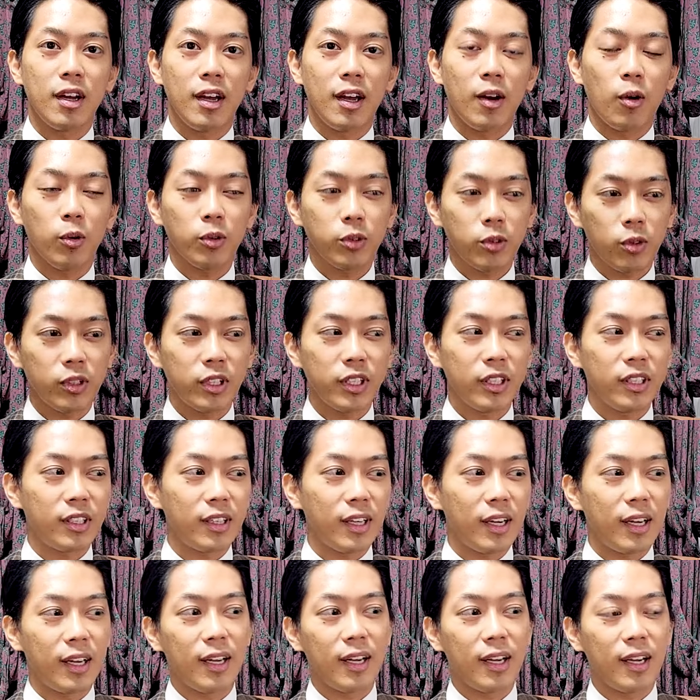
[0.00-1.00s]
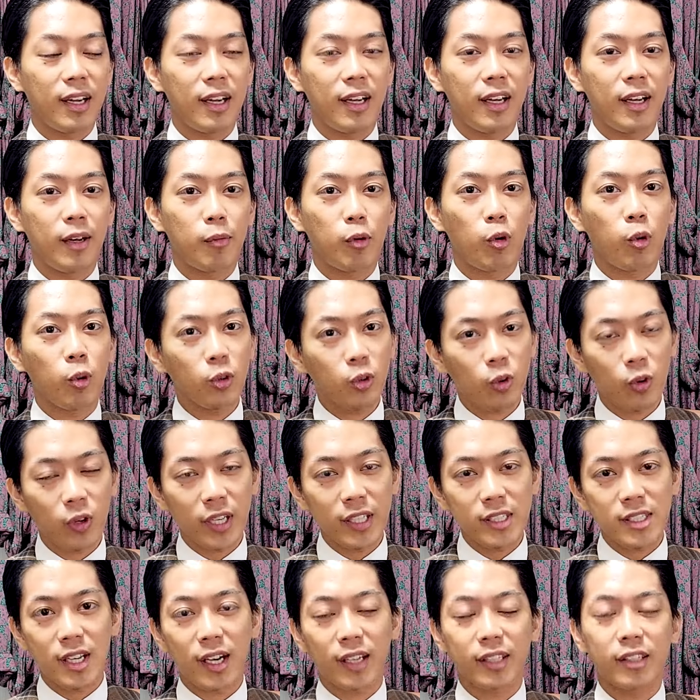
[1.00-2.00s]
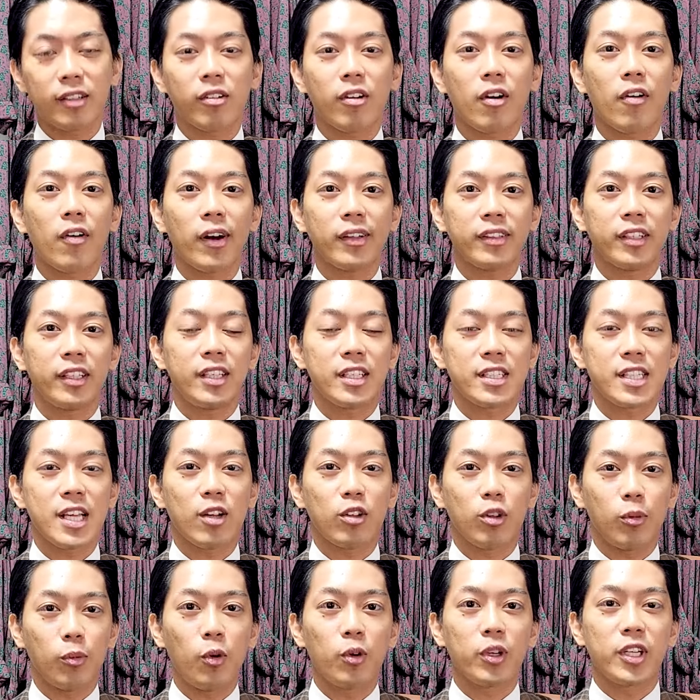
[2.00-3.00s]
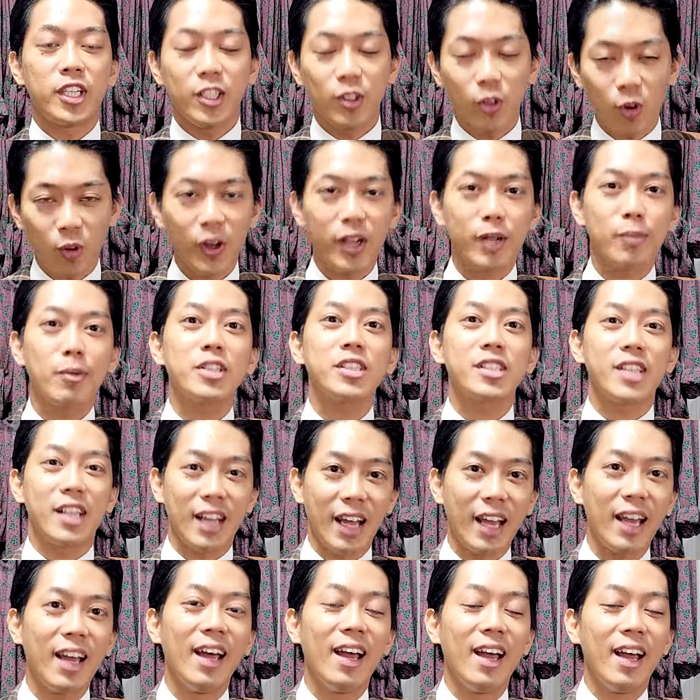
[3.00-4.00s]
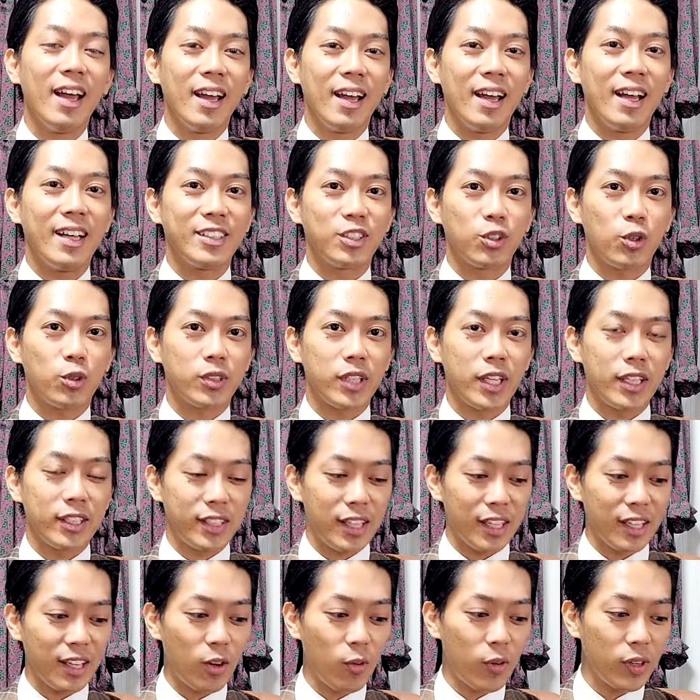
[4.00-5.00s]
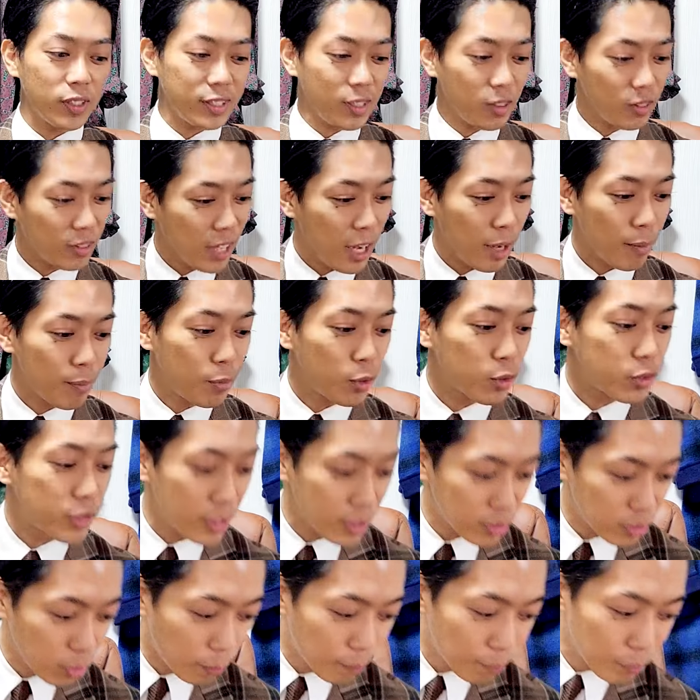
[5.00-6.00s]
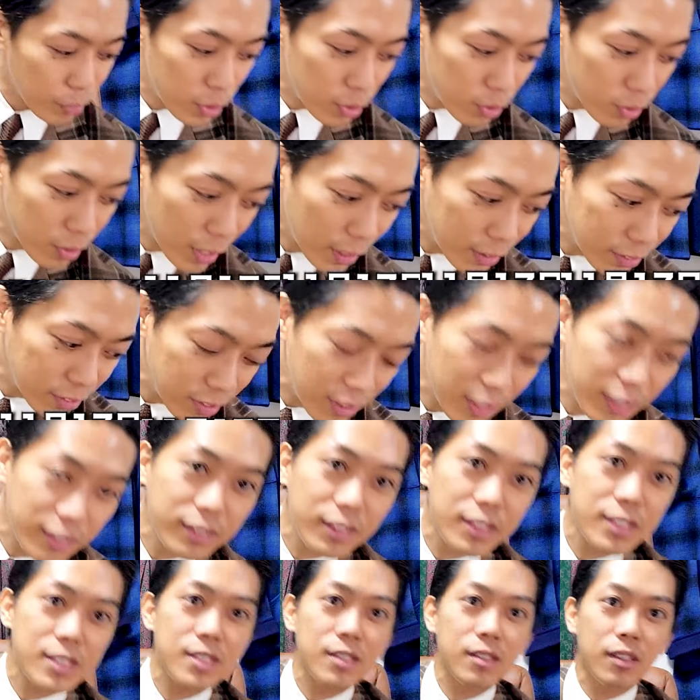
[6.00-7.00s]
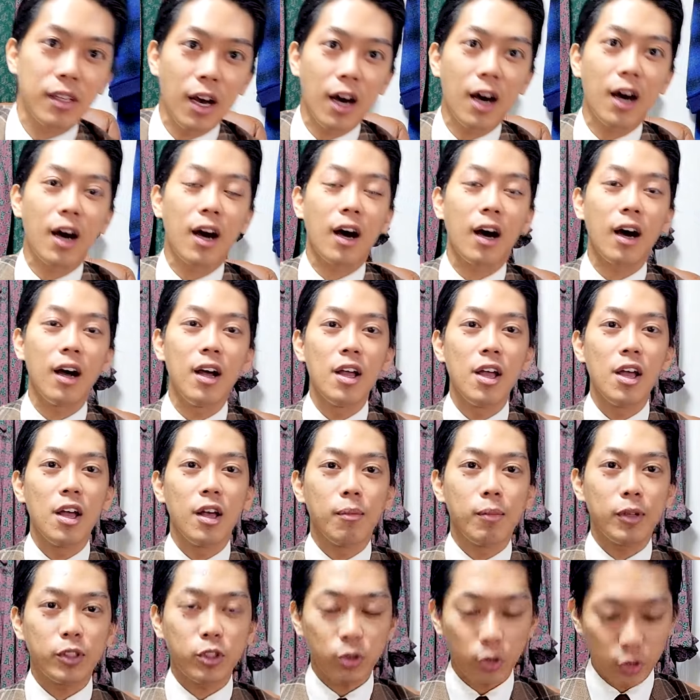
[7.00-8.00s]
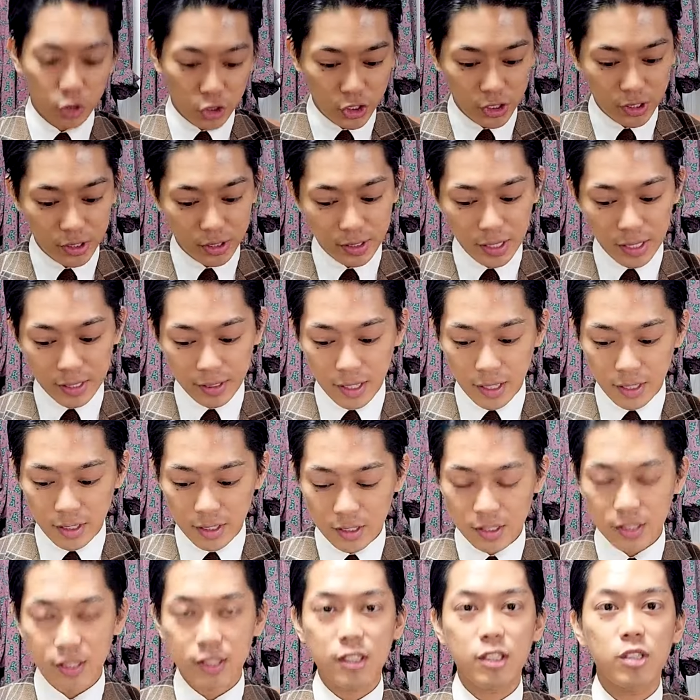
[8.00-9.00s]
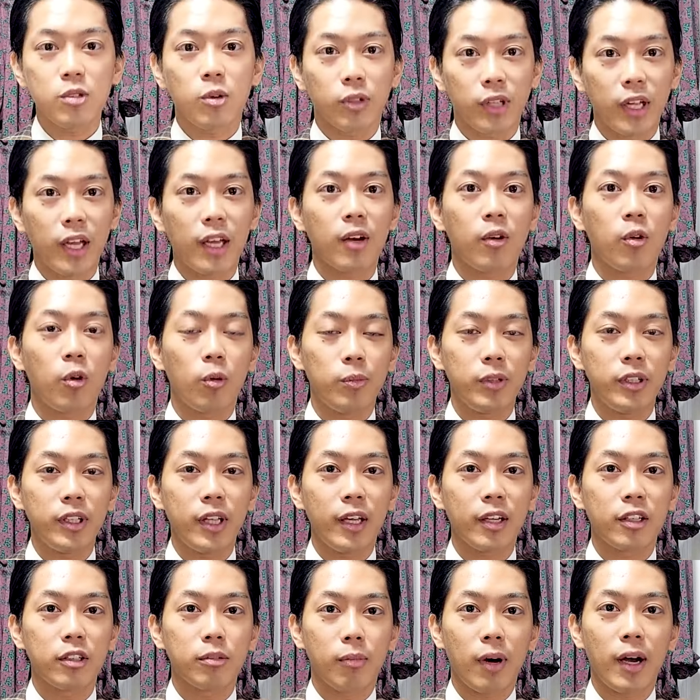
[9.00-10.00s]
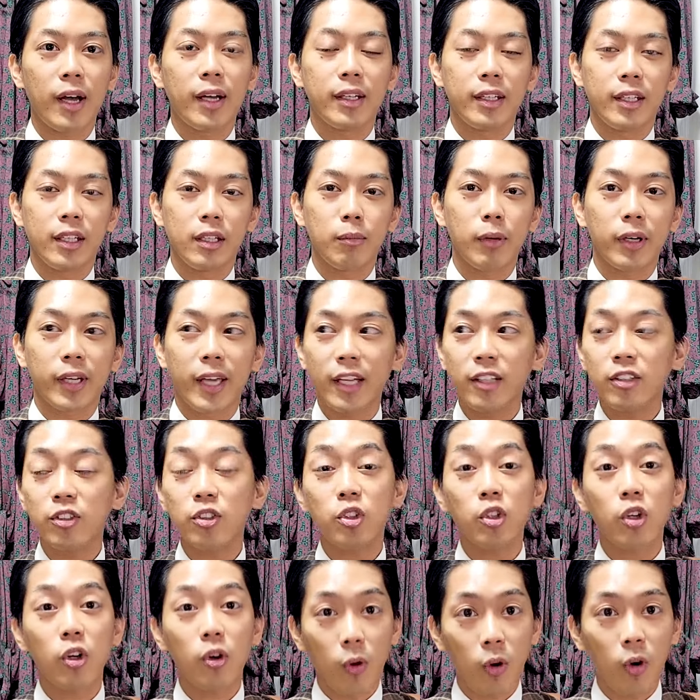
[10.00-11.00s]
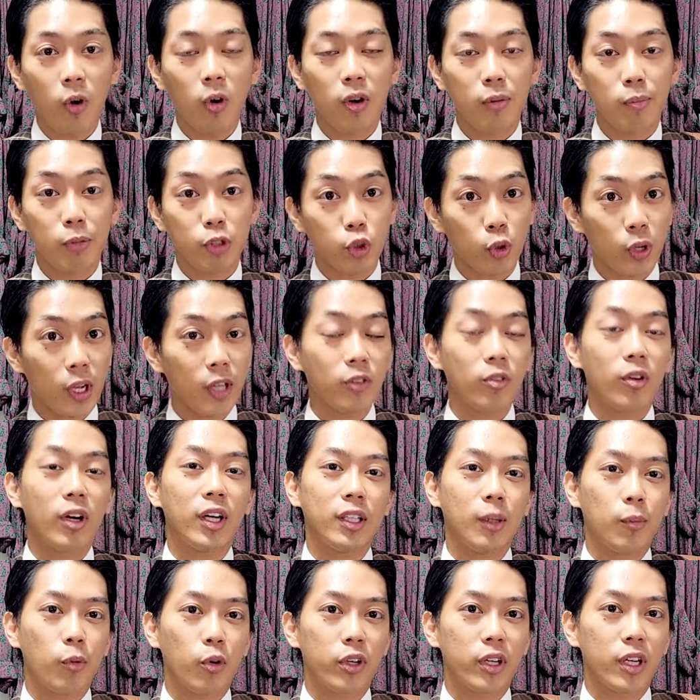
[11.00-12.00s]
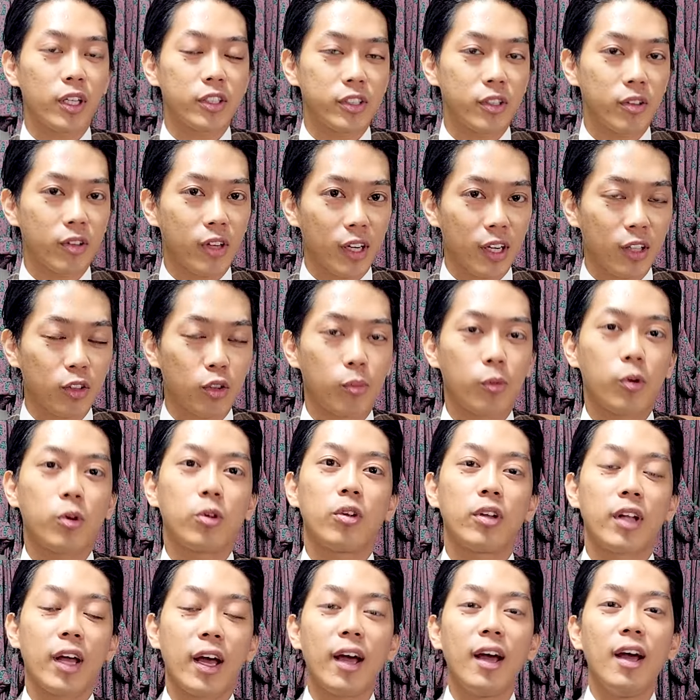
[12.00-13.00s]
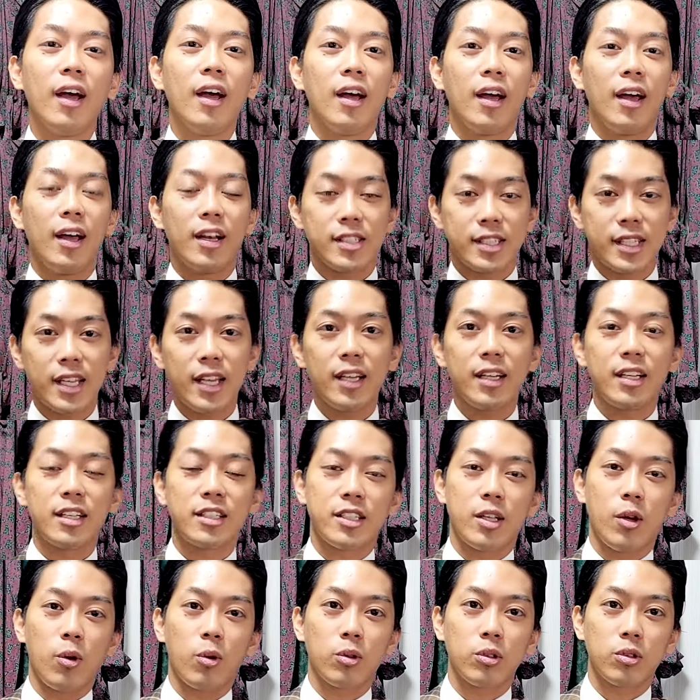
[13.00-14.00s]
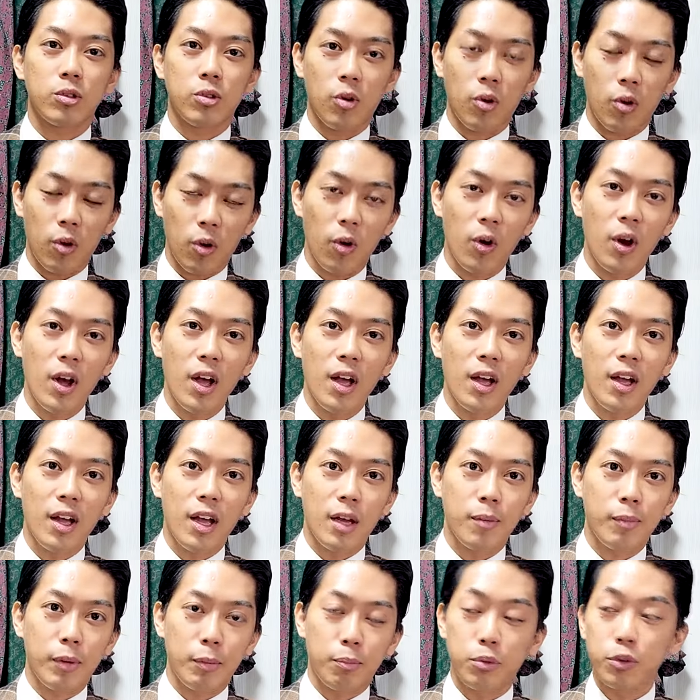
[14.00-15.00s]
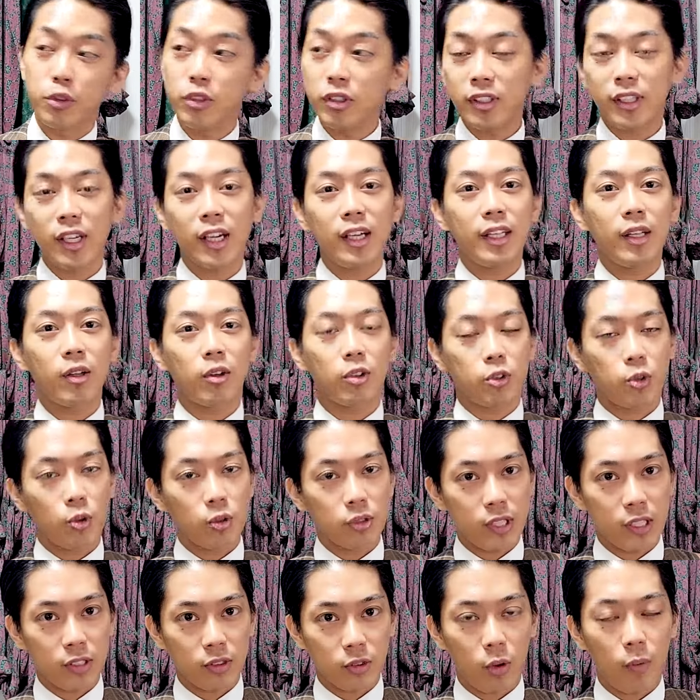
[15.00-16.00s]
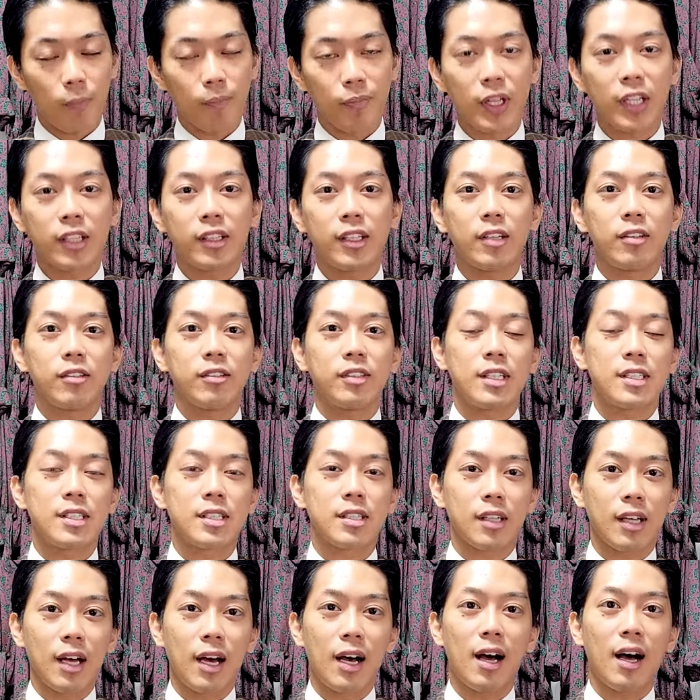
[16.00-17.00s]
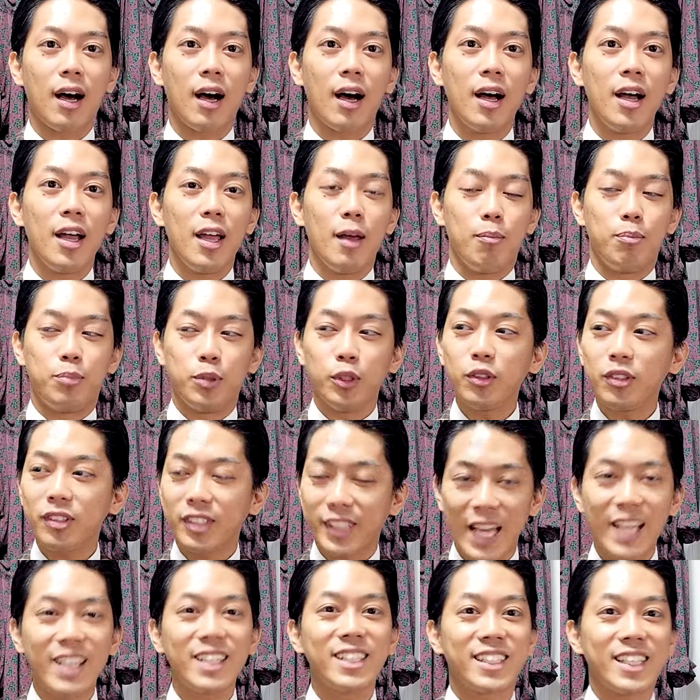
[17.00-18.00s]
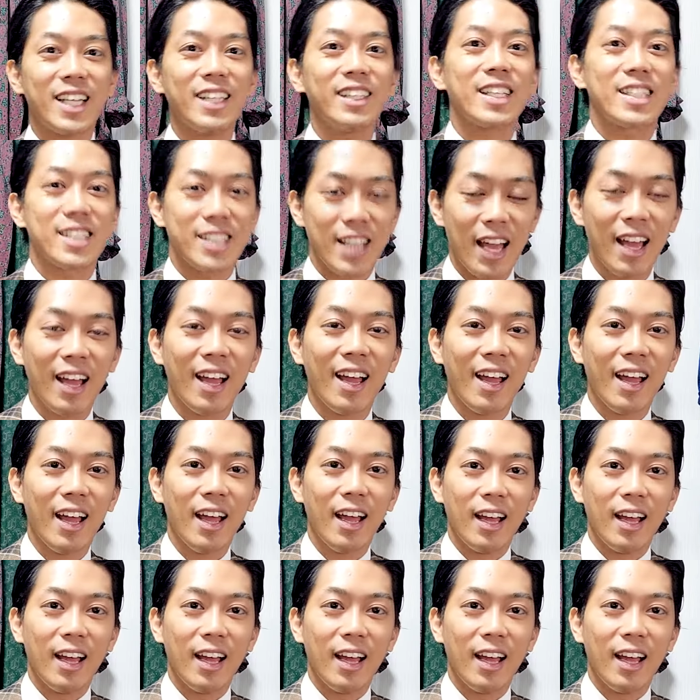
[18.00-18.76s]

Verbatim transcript: えー、本当に、えー、この動画いつ上がってるかわかんないんですけれども、昨日ありましてね、えー、自己採点が終わったので発表していくという感じなんですが、まあちょっと実際点数をね、こう見ていく前に、まあ現状を、まあ初見の方もいらっしゃるかなと思うので、えー、整理しておくと、えー、文系での挑戦となってるんですが、分転したんですね。